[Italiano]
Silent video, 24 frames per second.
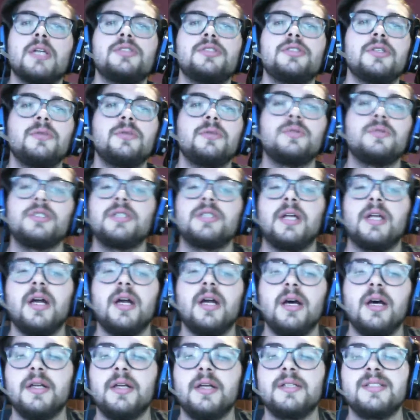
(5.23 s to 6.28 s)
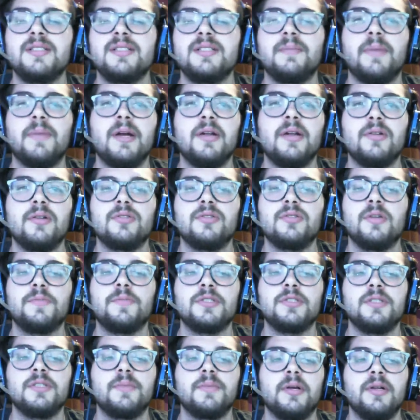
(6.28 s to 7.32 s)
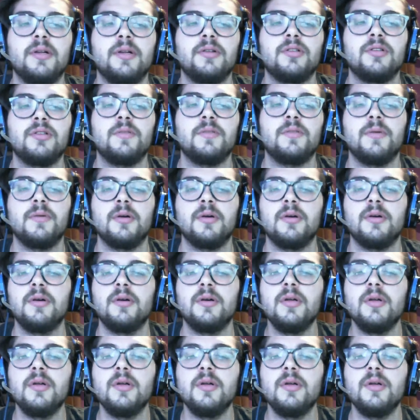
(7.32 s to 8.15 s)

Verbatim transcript: che non ci sarà e se parlerò troppo, se parlerò troppo poco.